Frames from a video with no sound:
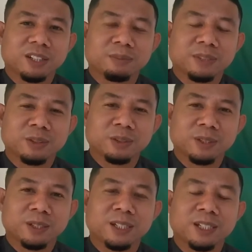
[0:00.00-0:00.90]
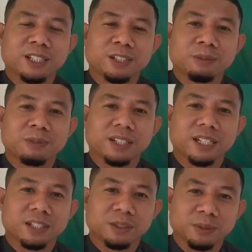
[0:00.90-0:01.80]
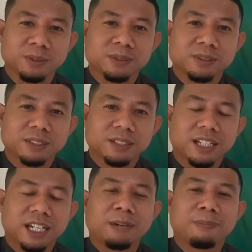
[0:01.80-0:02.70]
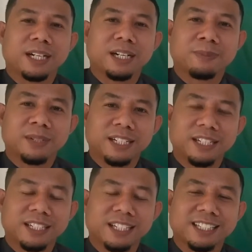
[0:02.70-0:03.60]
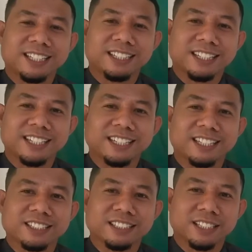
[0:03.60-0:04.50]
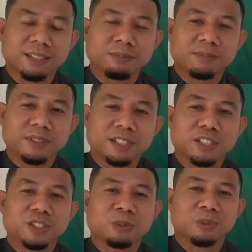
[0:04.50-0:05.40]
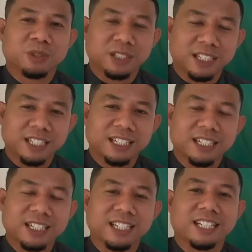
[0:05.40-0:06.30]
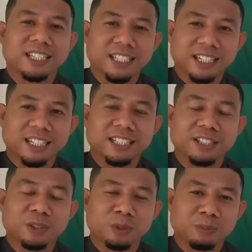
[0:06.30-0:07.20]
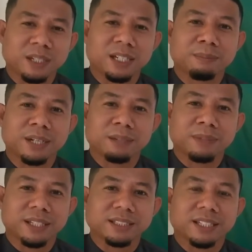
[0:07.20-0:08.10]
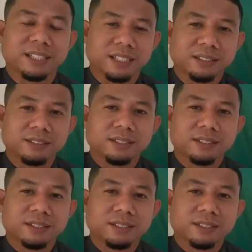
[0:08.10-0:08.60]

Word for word: warahmatullahi wabarakatuh Apa kabar ananda kelas 6 Semoga kalian di rumah baik-baik saja